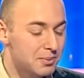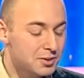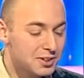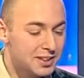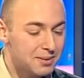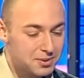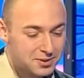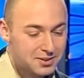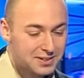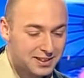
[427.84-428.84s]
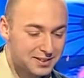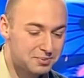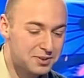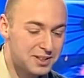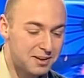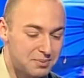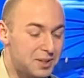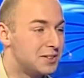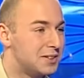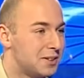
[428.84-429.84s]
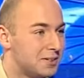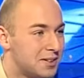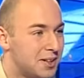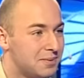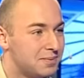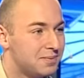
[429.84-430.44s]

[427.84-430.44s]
Może na początek sprzedam pięćdziesiątkę.